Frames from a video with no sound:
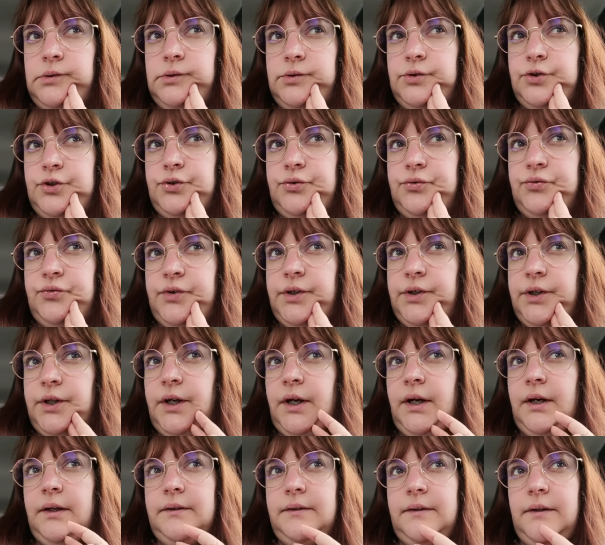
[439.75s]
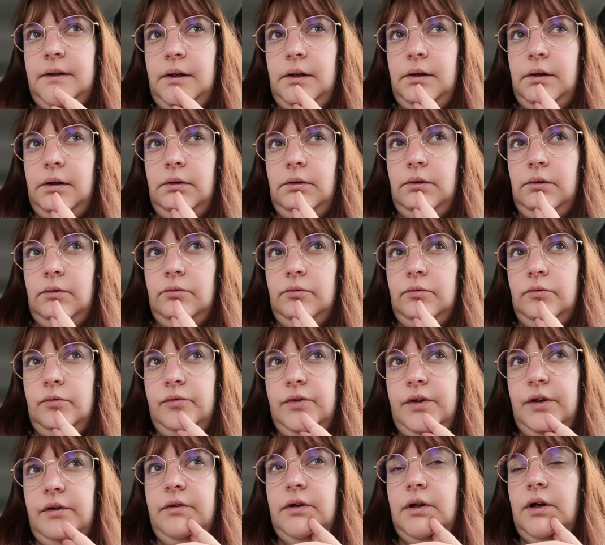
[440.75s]
j'ai fait un gratin
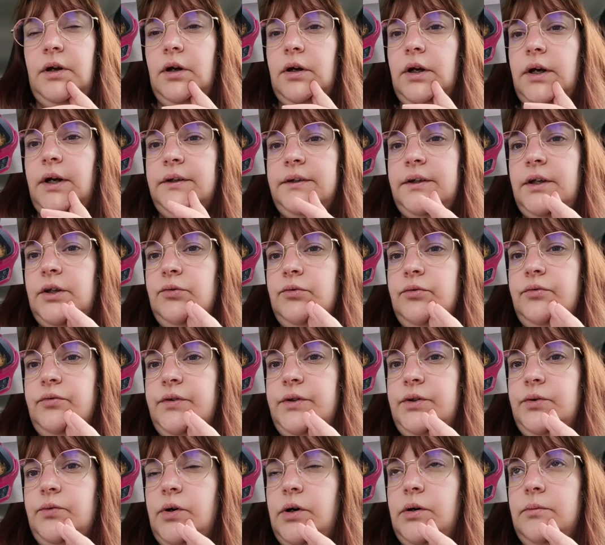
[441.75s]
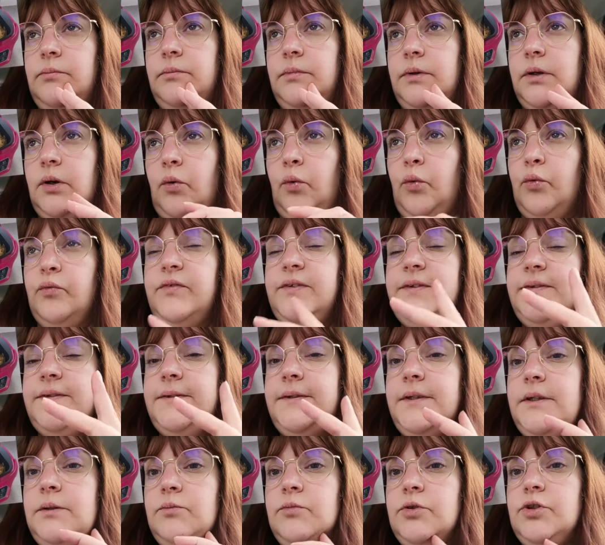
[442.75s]
vous savez, un gratin dauphinois, mais
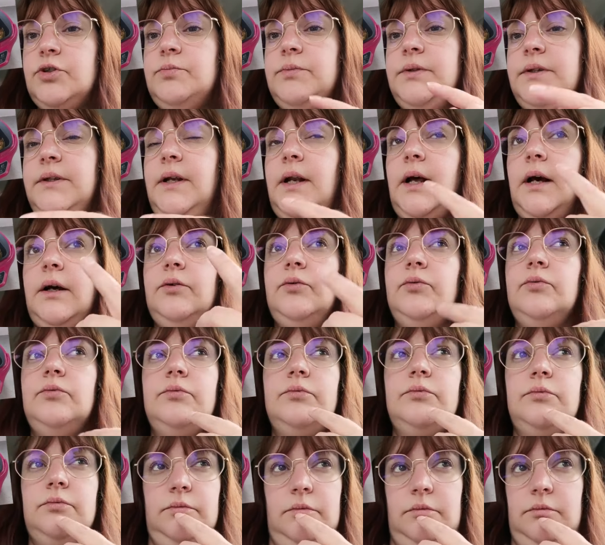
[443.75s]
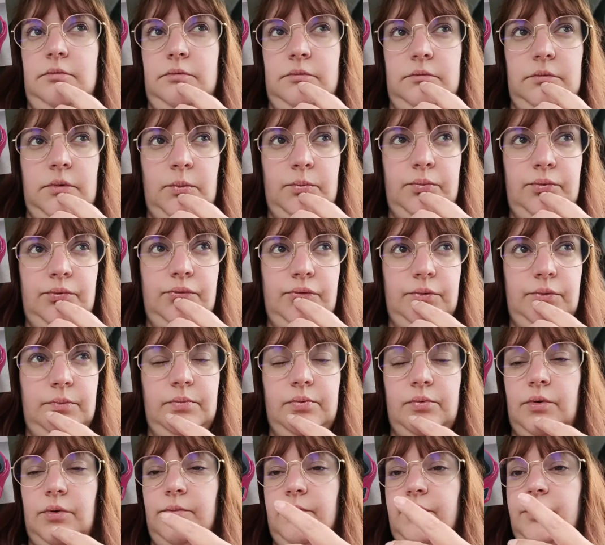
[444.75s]
revisité. Moi, je mets des lardons euh, en plus.
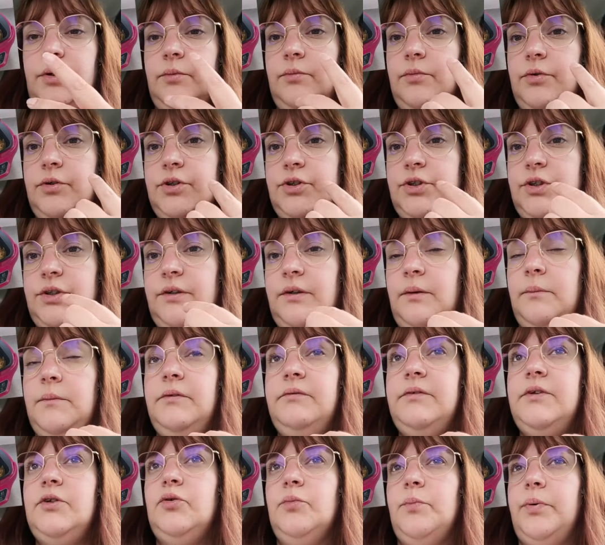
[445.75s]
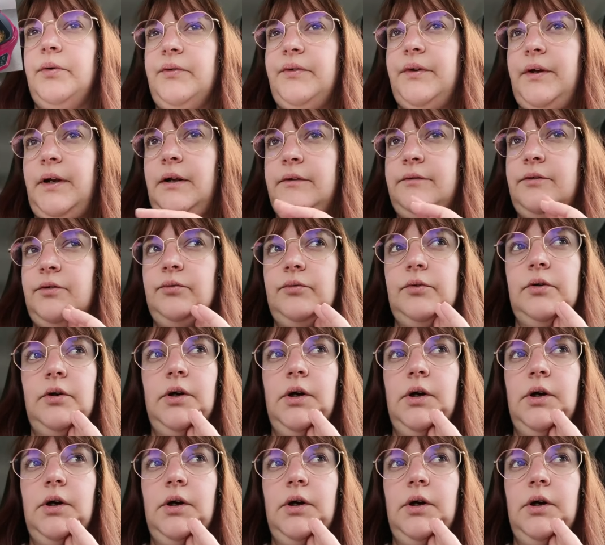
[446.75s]
Comme ça, moi, ça m'évite de penser à la viande.